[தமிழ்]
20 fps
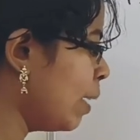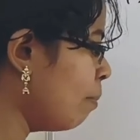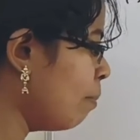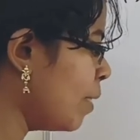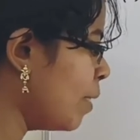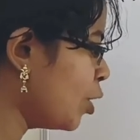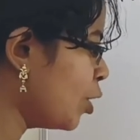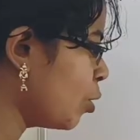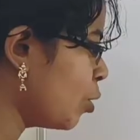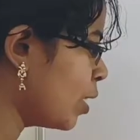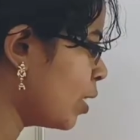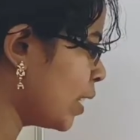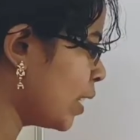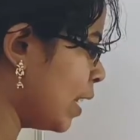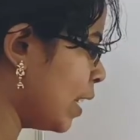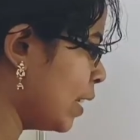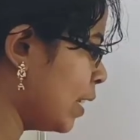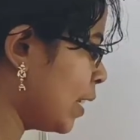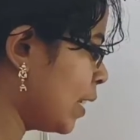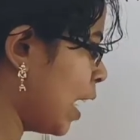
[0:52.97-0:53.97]
இம்மெச்சூர்
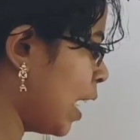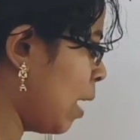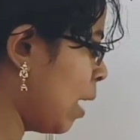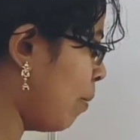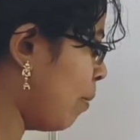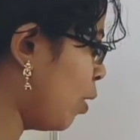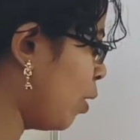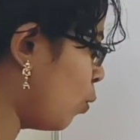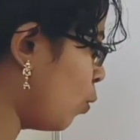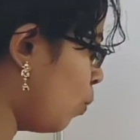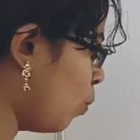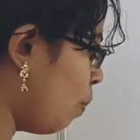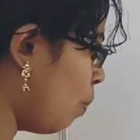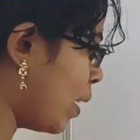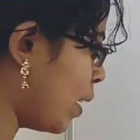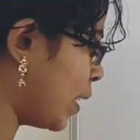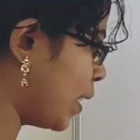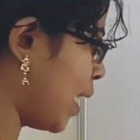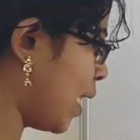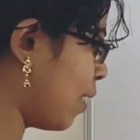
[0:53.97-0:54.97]
செல்ஸ் எல்லாமே
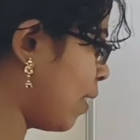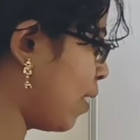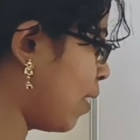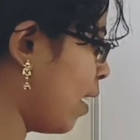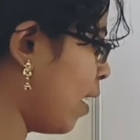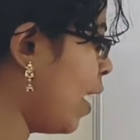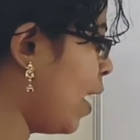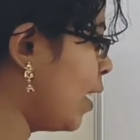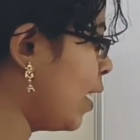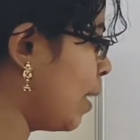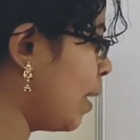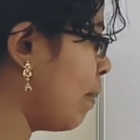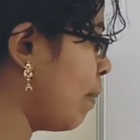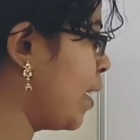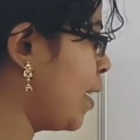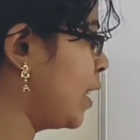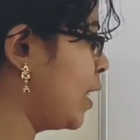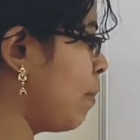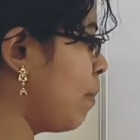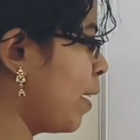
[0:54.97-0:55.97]
குரூப்பாக சேர்ந்து தான் இந்த
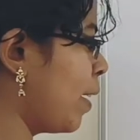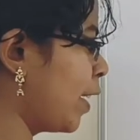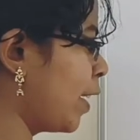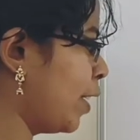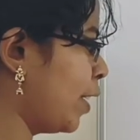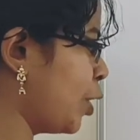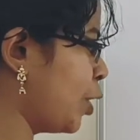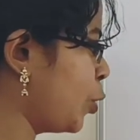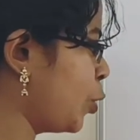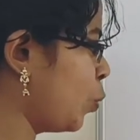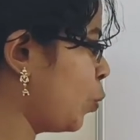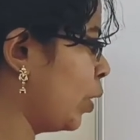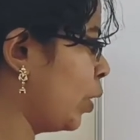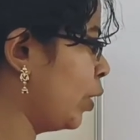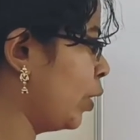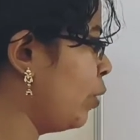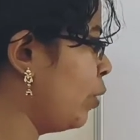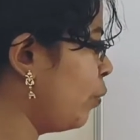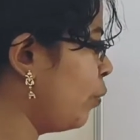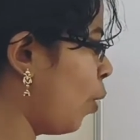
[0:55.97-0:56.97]
மெரிஸ்தமேட்டிக் டிஷ்யூ
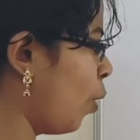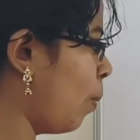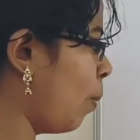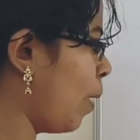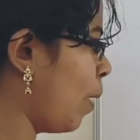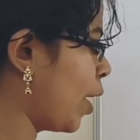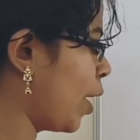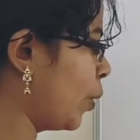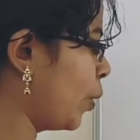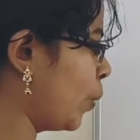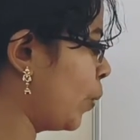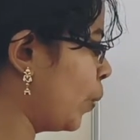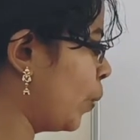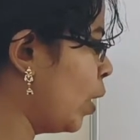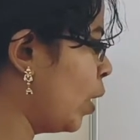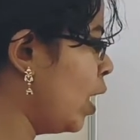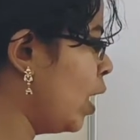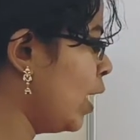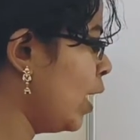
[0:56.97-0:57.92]
வந்து ஃபார்ம் ஆகிருக்கும்